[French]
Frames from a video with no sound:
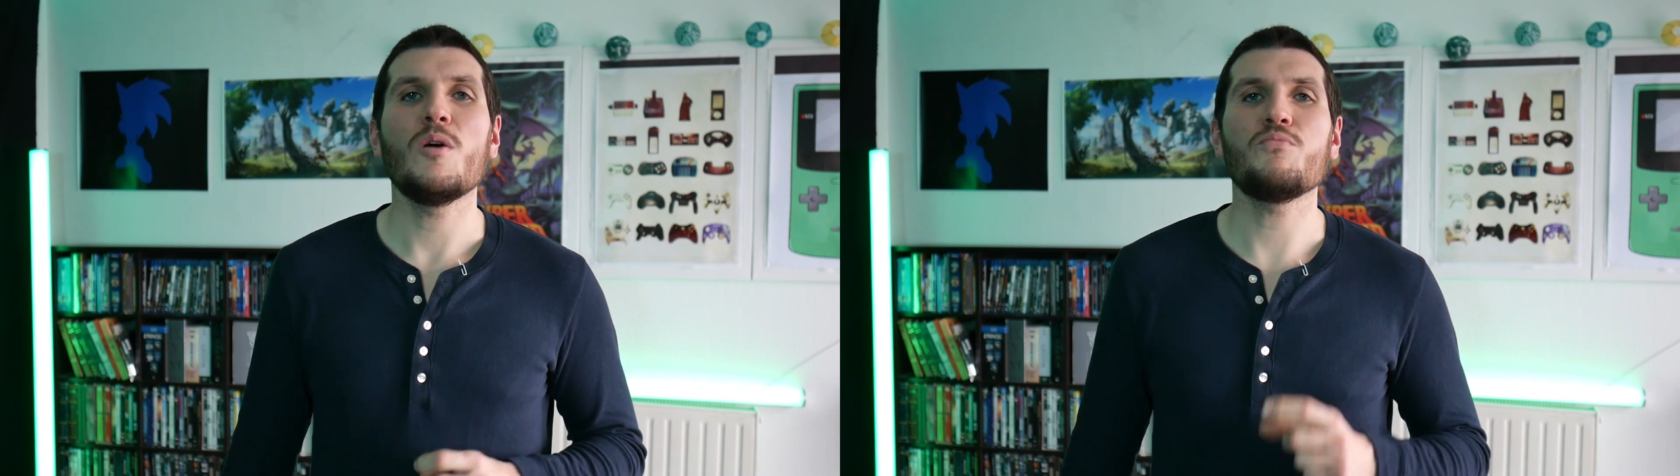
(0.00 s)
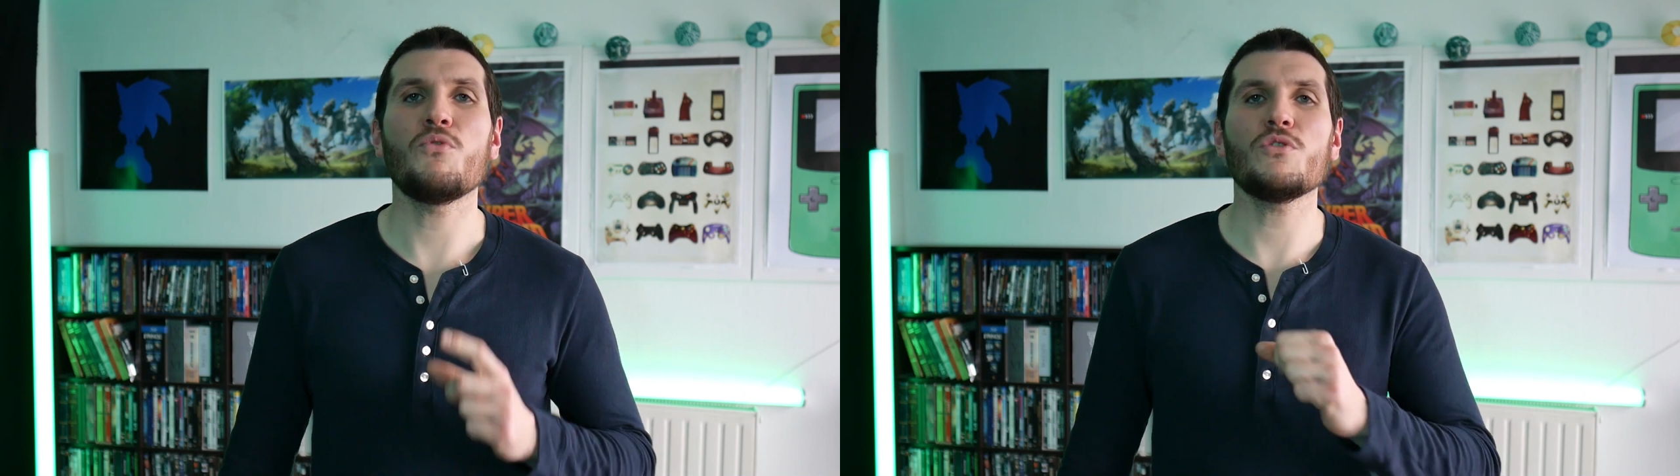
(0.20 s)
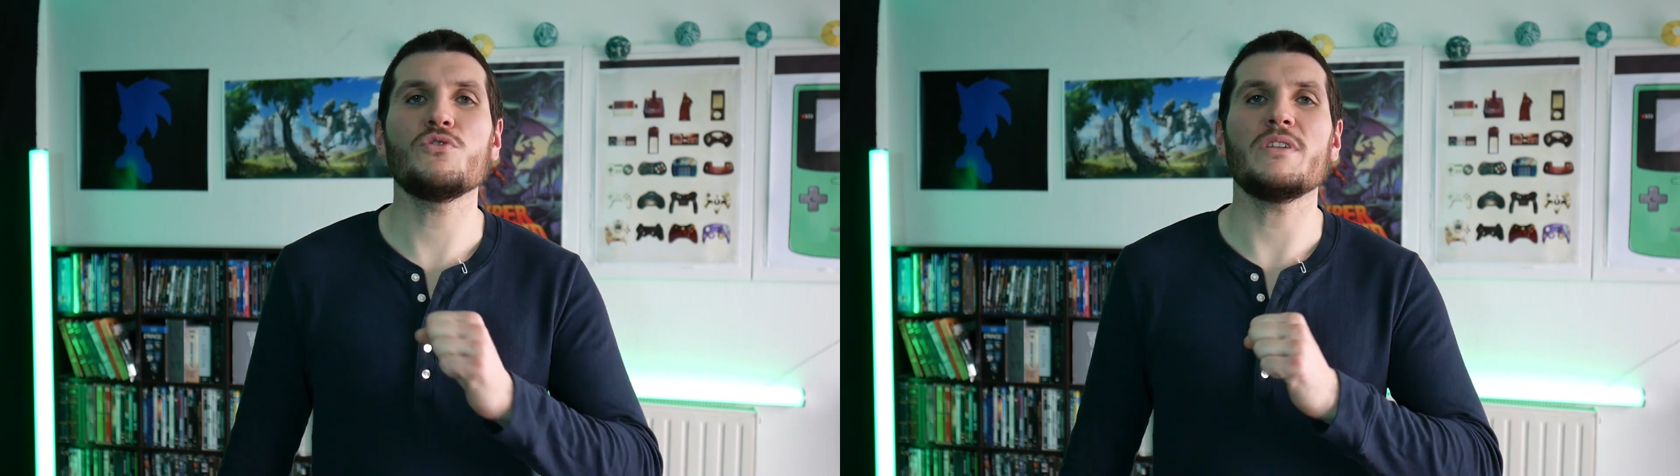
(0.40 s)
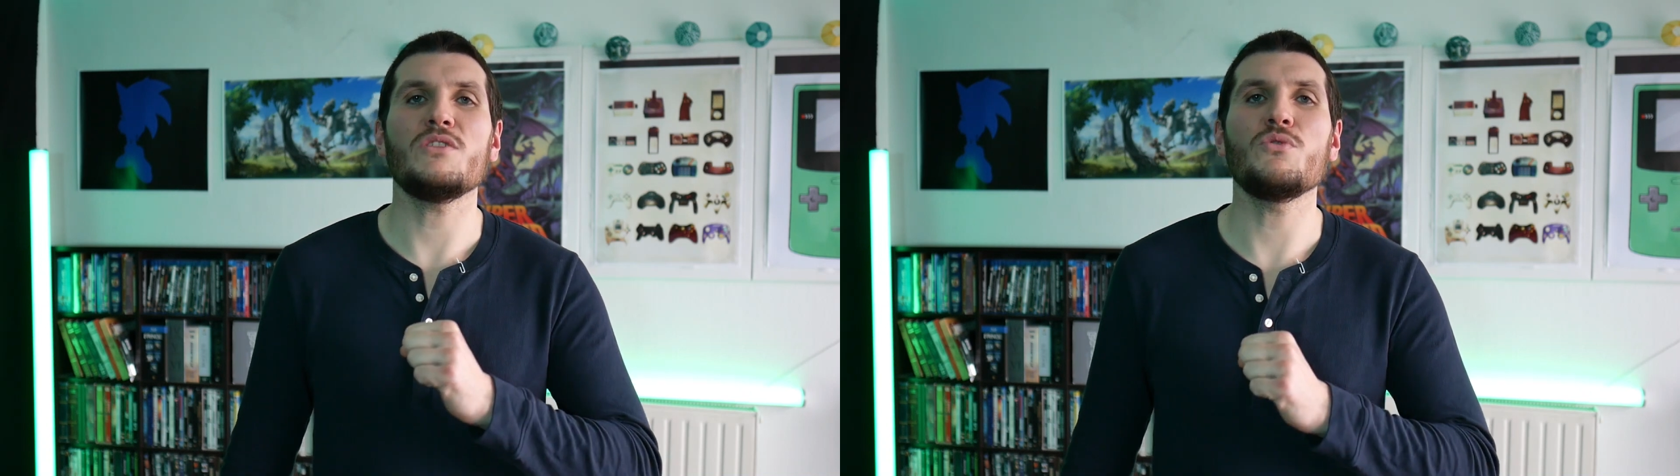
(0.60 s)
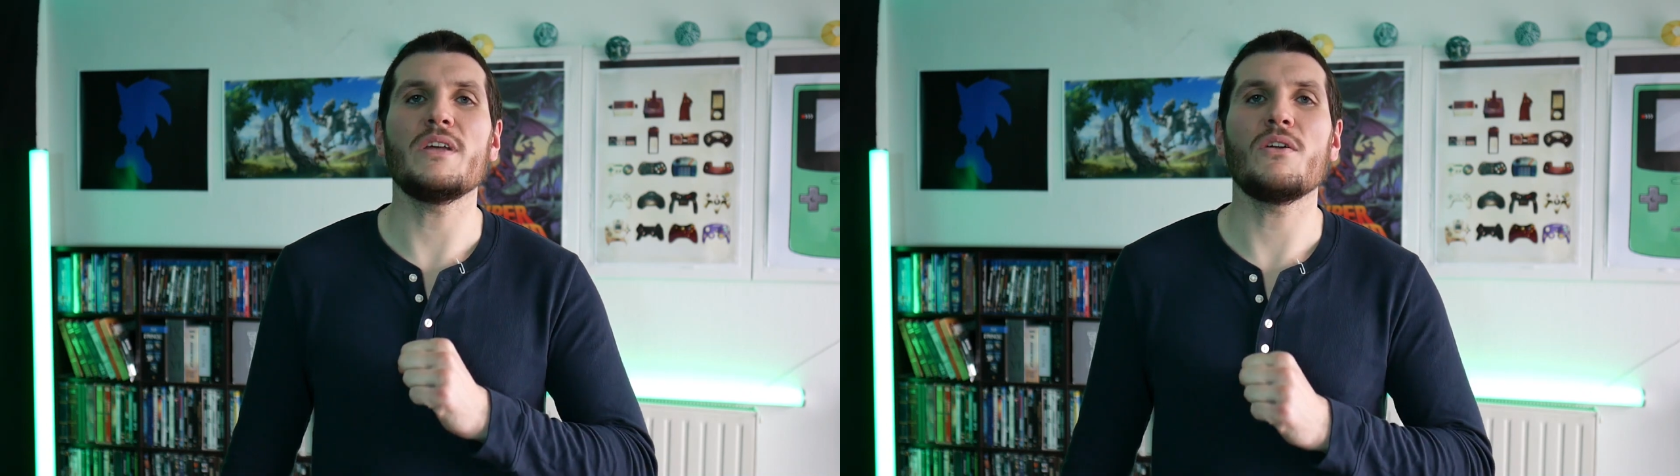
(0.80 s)
pour redonner
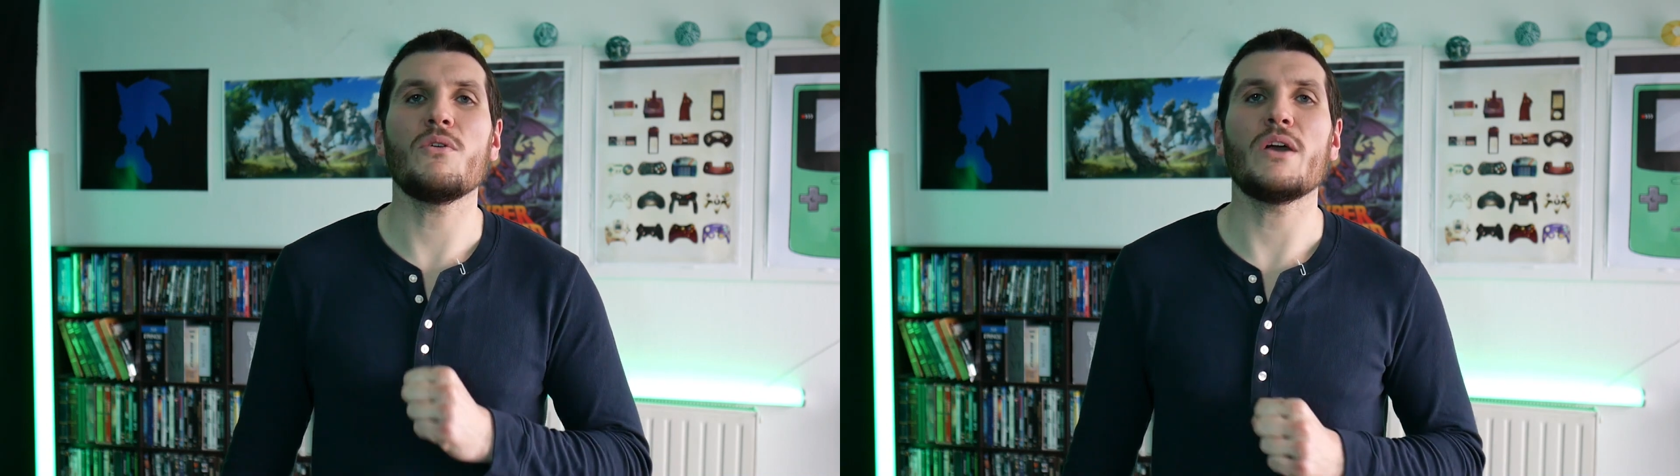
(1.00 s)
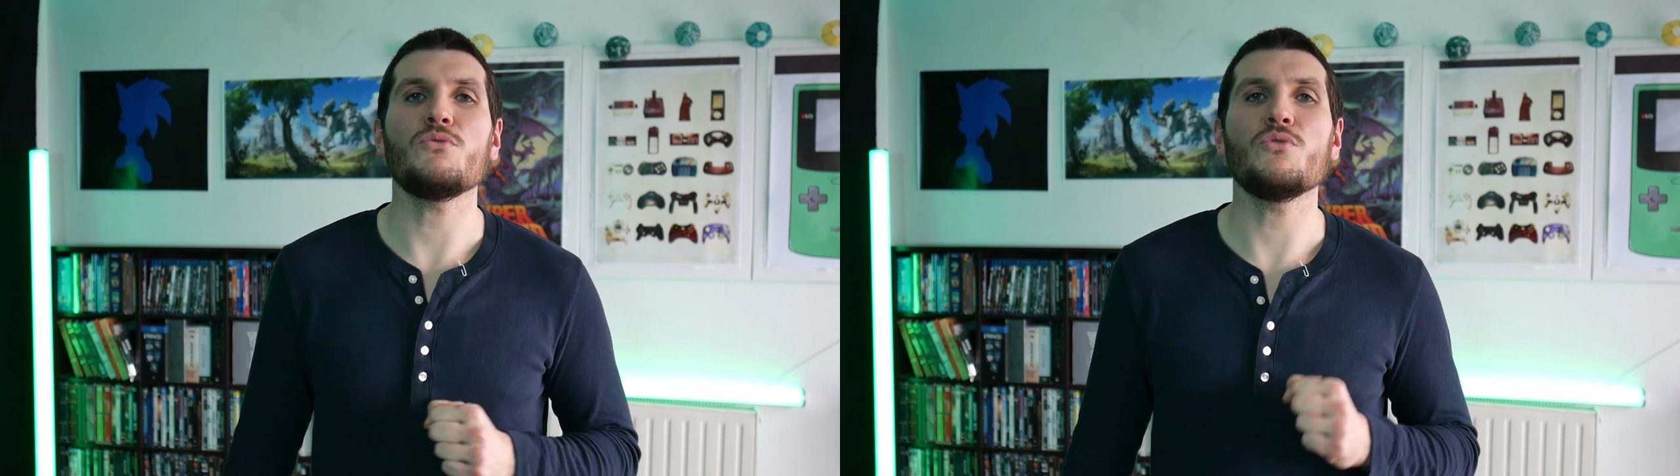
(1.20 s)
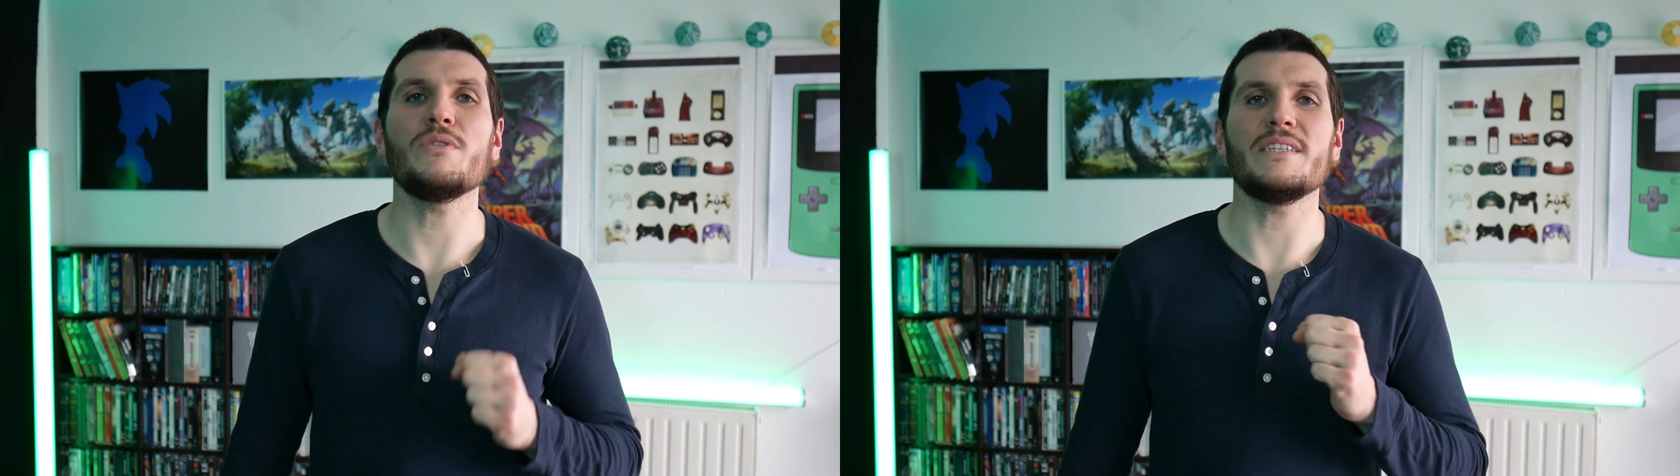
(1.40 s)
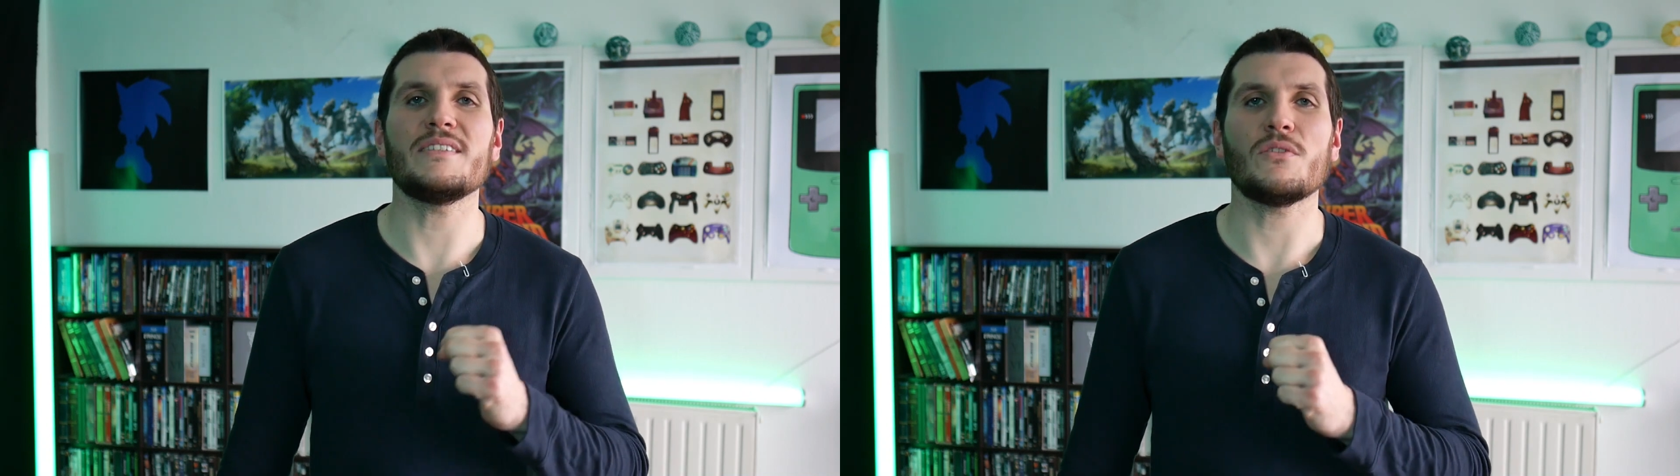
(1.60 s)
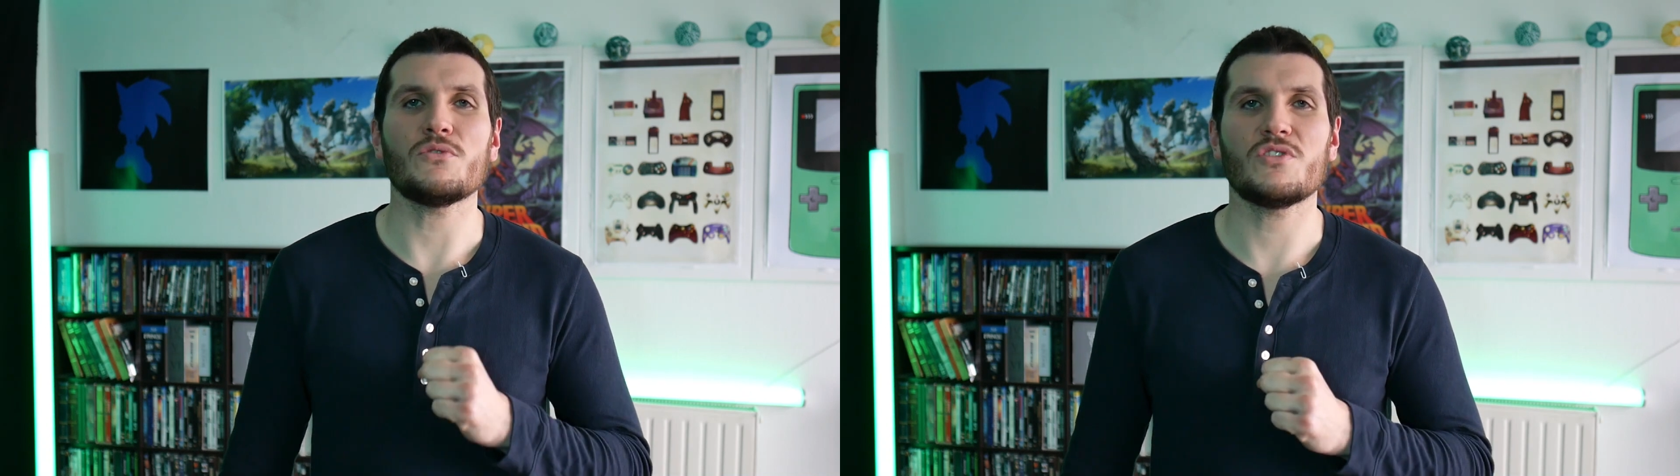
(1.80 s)
de l'élan à une
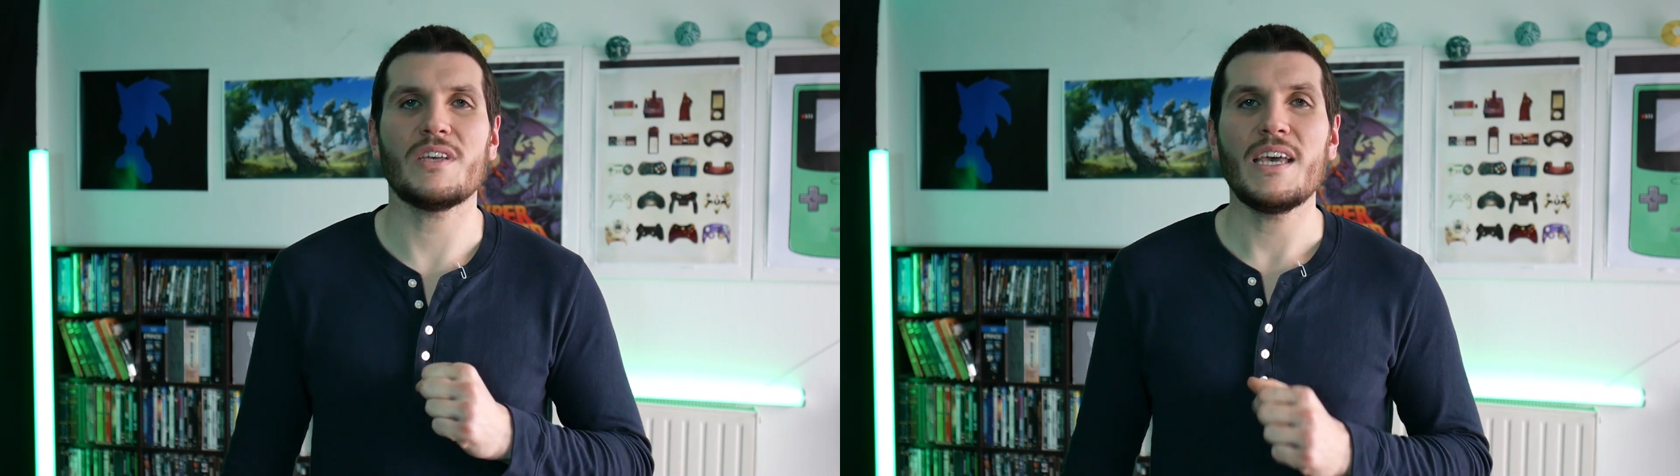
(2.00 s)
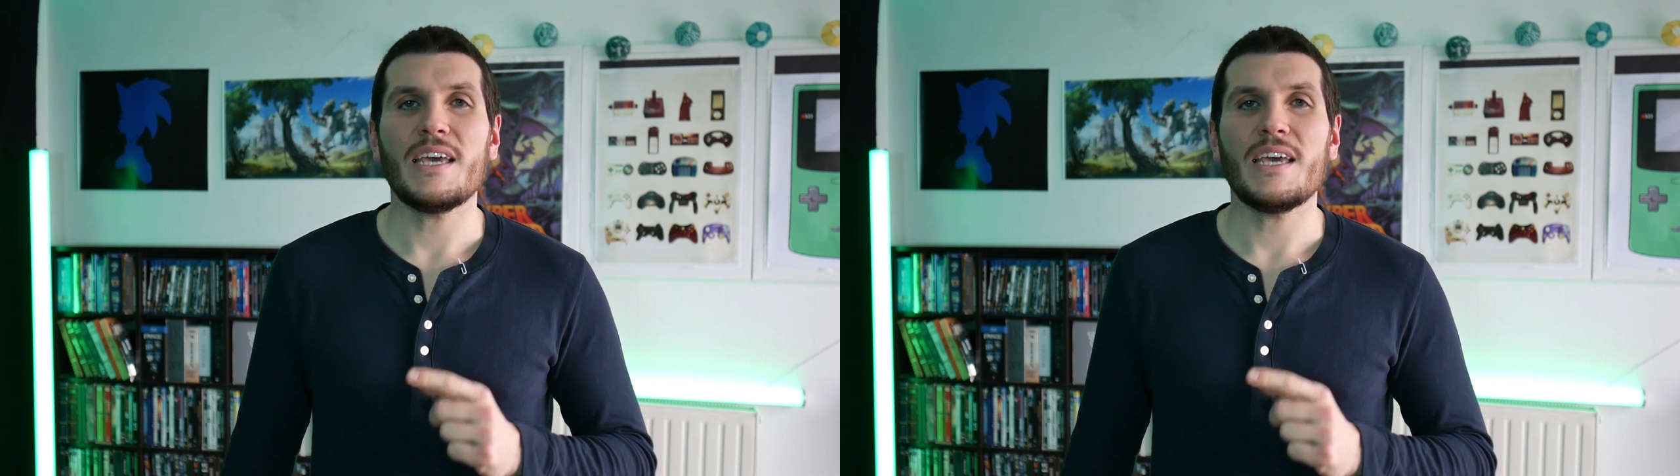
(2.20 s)
licence.